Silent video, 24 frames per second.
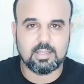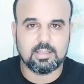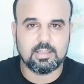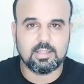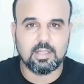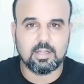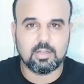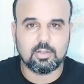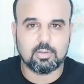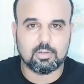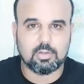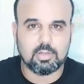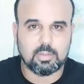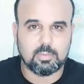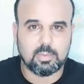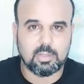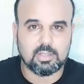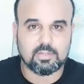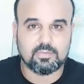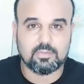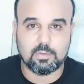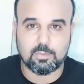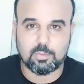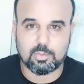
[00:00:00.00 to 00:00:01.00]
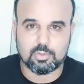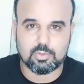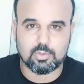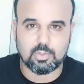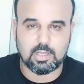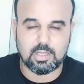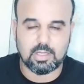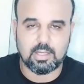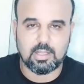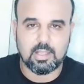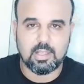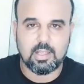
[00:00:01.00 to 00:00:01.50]
ديال كورونا فيروس في
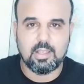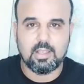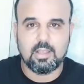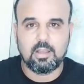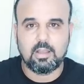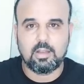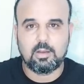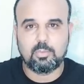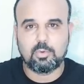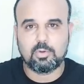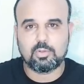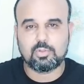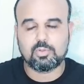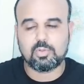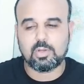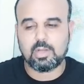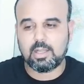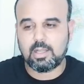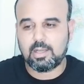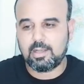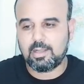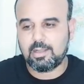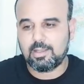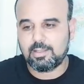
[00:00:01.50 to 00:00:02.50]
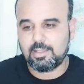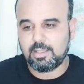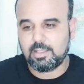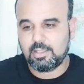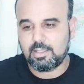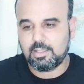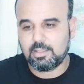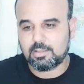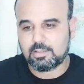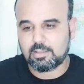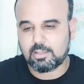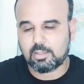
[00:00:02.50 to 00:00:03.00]
البرتغال البرتغال
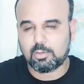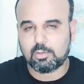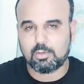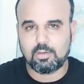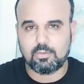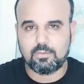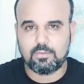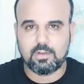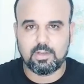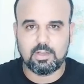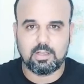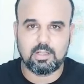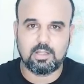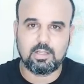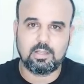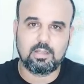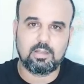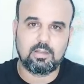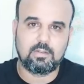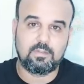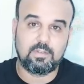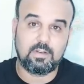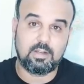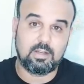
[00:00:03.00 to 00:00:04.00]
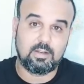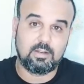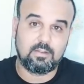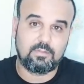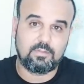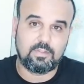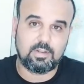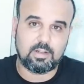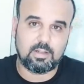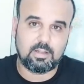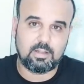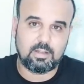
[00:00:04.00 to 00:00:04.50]
يعني تدخل في الـ في, الـ
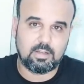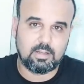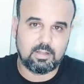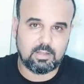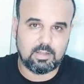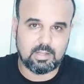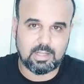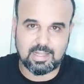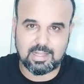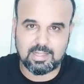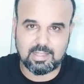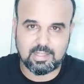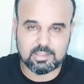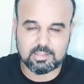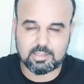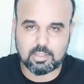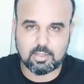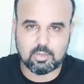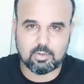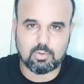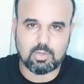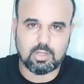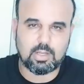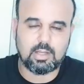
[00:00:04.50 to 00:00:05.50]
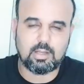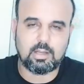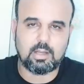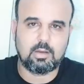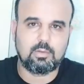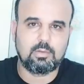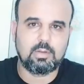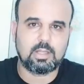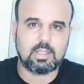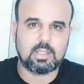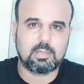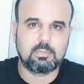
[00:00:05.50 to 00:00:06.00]
في الاليرتا الرخاء او
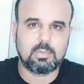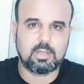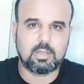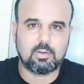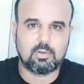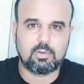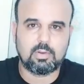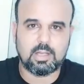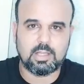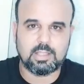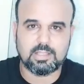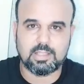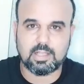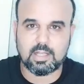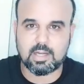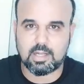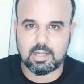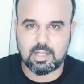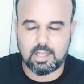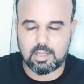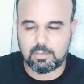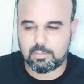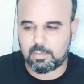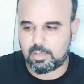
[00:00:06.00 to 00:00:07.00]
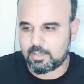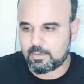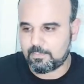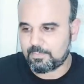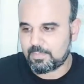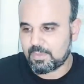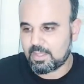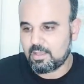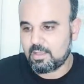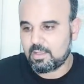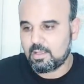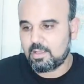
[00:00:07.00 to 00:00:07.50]
كما كنقول الانذار الاحمر
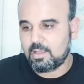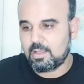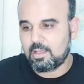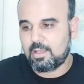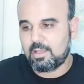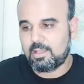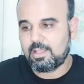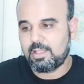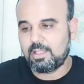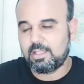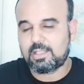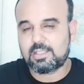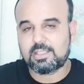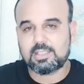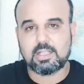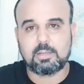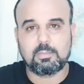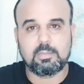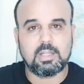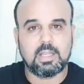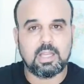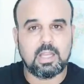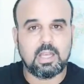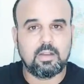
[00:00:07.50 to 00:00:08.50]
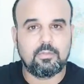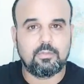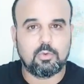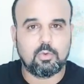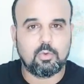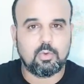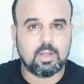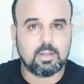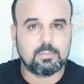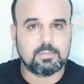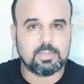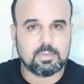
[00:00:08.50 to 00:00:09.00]
يعني اكثر من
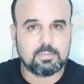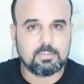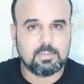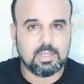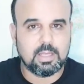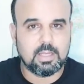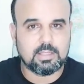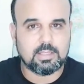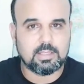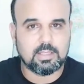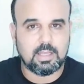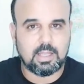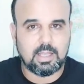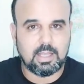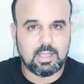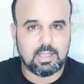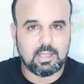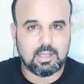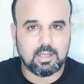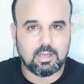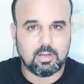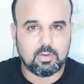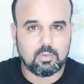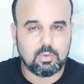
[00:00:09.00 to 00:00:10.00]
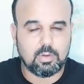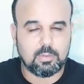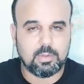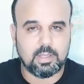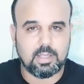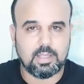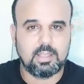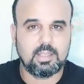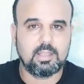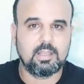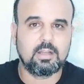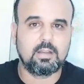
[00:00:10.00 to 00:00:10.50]
1500 حاله
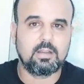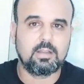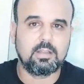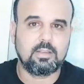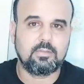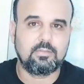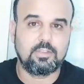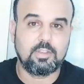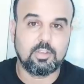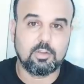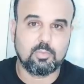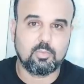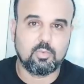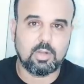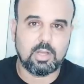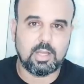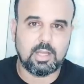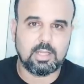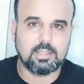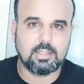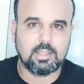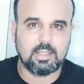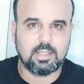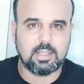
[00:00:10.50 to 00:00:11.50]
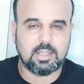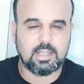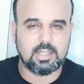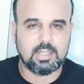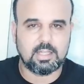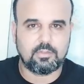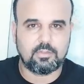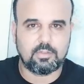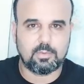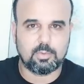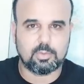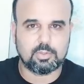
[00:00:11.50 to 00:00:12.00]
وبائيه في يوم واحد اللي
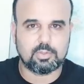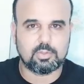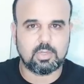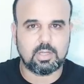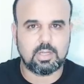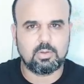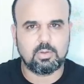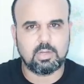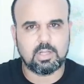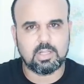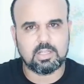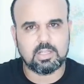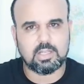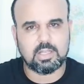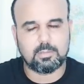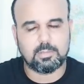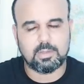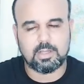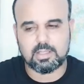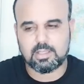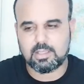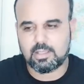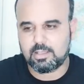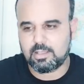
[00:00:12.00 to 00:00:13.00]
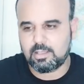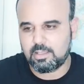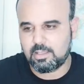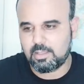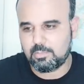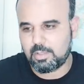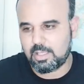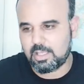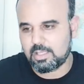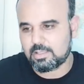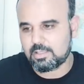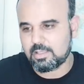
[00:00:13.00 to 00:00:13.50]
كاينه في البرتغال وهذا الخبر هذا انا
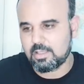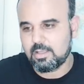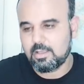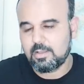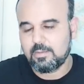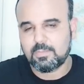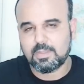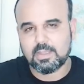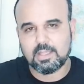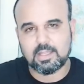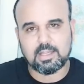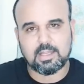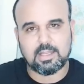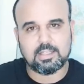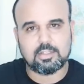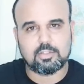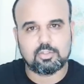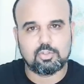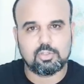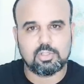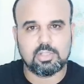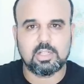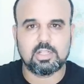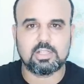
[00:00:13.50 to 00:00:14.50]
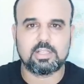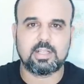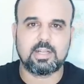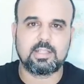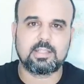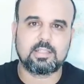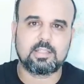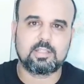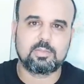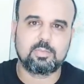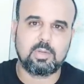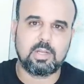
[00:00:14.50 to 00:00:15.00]
بحثت لقيت جوج ديال الجرائد
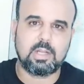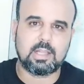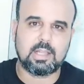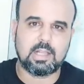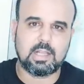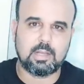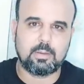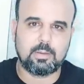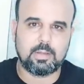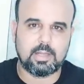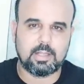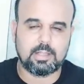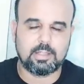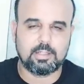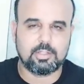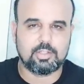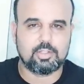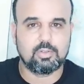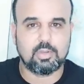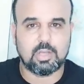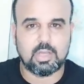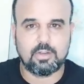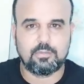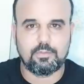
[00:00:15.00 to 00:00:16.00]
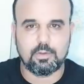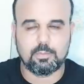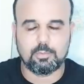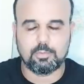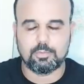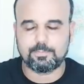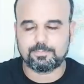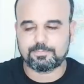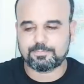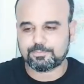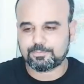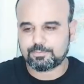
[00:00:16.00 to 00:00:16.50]
كتبوا على هذا الخبر هذا شنو كنفهموا
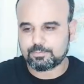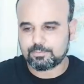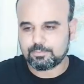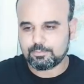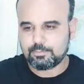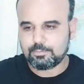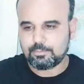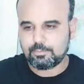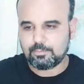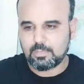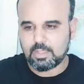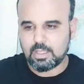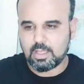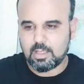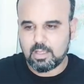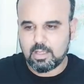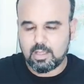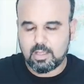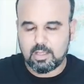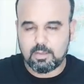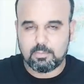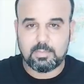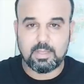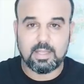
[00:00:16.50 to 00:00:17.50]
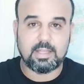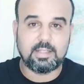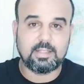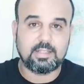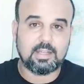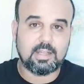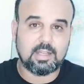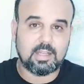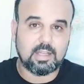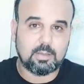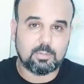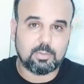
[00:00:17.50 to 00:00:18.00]
بان
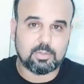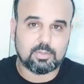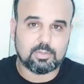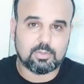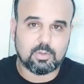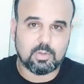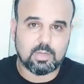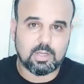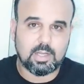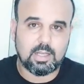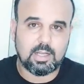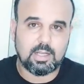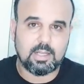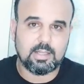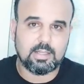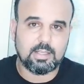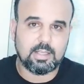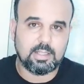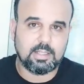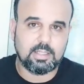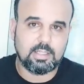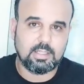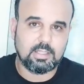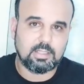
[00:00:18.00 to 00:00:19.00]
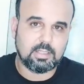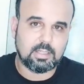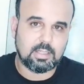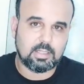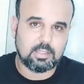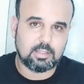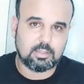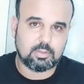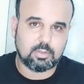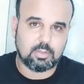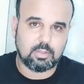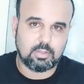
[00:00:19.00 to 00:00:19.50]
البرتغال يعني غادي
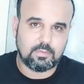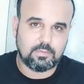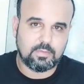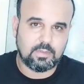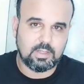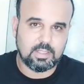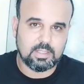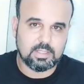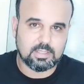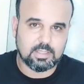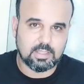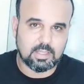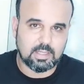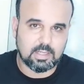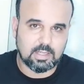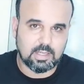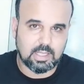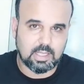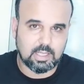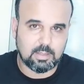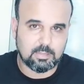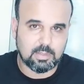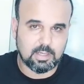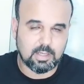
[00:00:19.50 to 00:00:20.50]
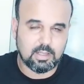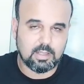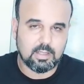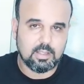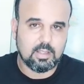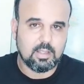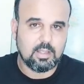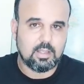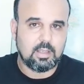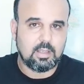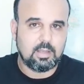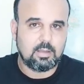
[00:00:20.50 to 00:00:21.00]
تدخل في الليسته الحمراء
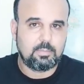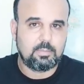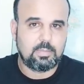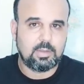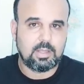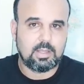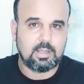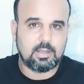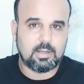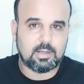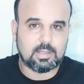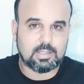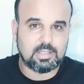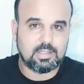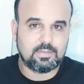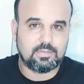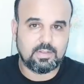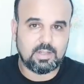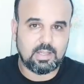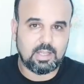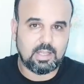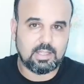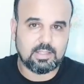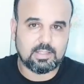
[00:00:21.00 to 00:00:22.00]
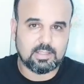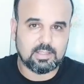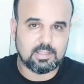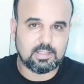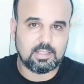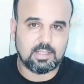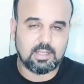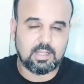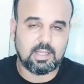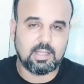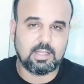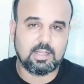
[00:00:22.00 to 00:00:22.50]
بارتفاعات
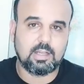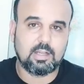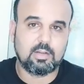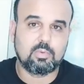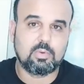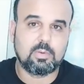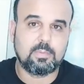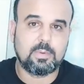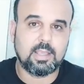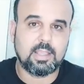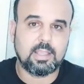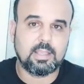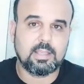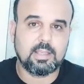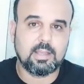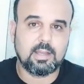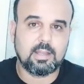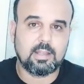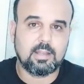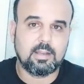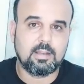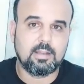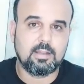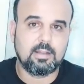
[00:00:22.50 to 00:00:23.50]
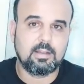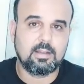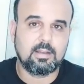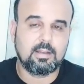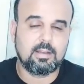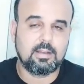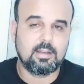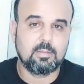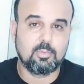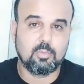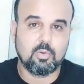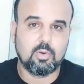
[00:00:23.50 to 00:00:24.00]
ديال الحالات الوبائيه
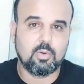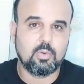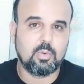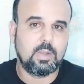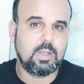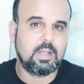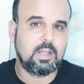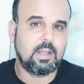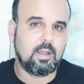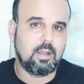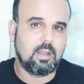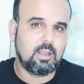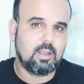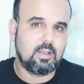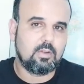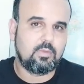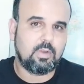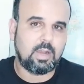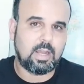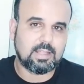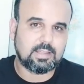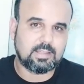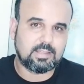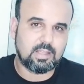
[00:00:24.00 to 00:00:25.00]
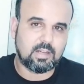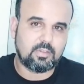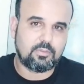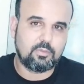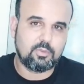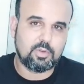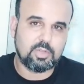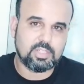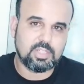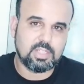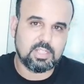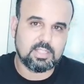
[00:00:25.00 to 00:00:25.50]
المهوله في واحد الظرف
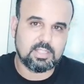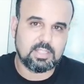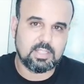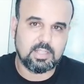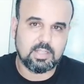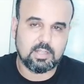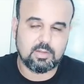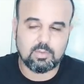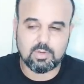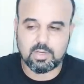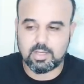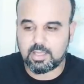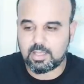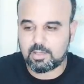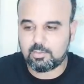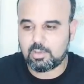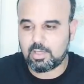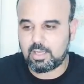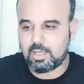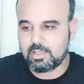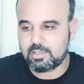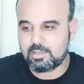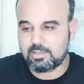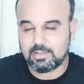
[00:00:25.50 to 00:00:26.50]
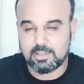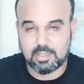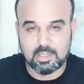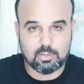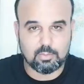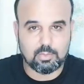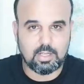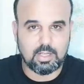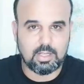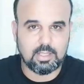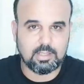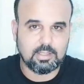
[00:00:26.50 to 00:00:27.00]
وجيز اللي هو غير واحد نهار
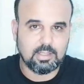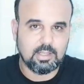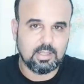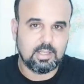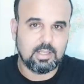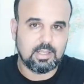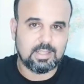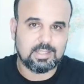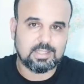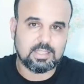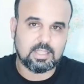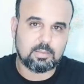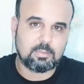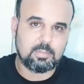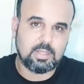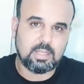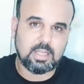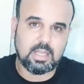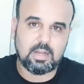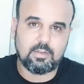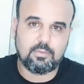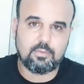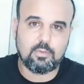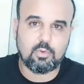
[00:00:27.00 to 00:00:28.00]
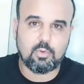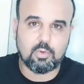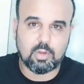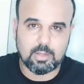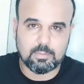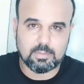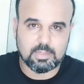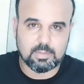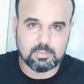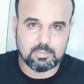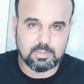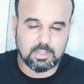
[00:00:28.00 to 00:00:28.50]
واحد اكثر من
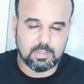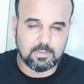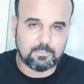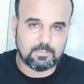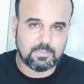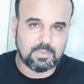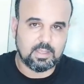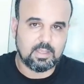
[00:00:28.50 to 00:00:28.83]
1500